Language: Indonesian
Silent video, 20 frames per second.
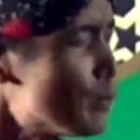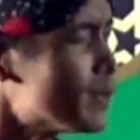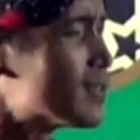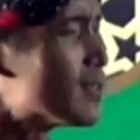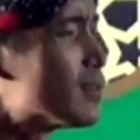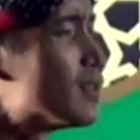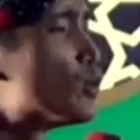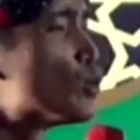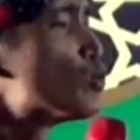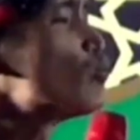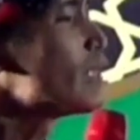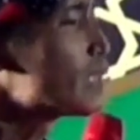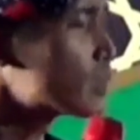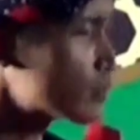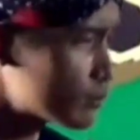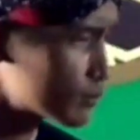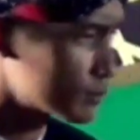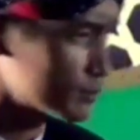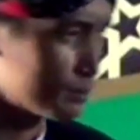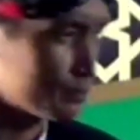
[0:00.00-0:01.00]
beda di duit.
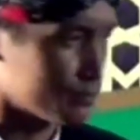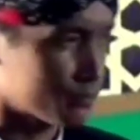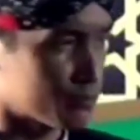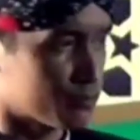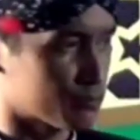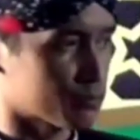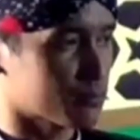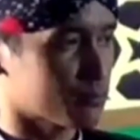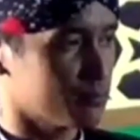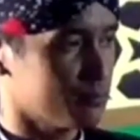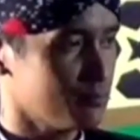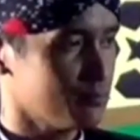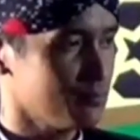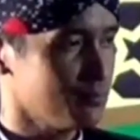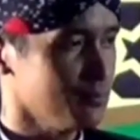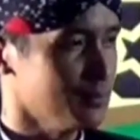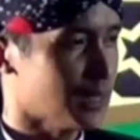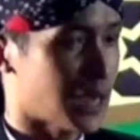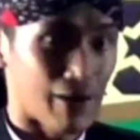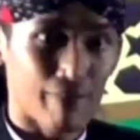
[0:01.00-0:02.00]

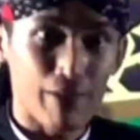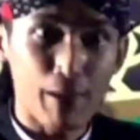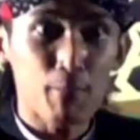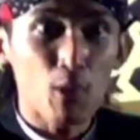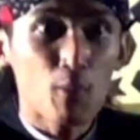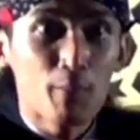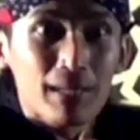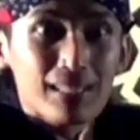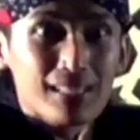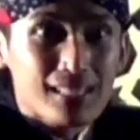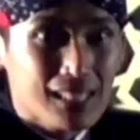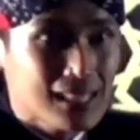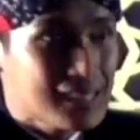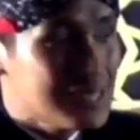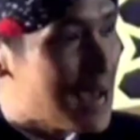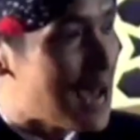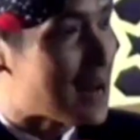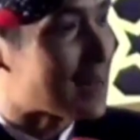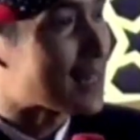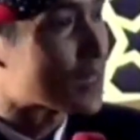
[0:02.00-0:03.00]
Gawe pom bensin,
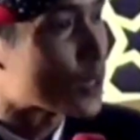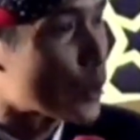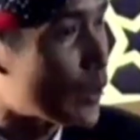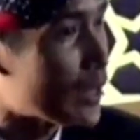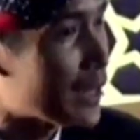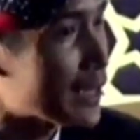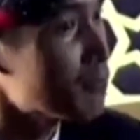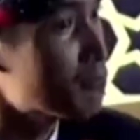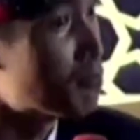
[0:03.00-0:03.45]
anak toilet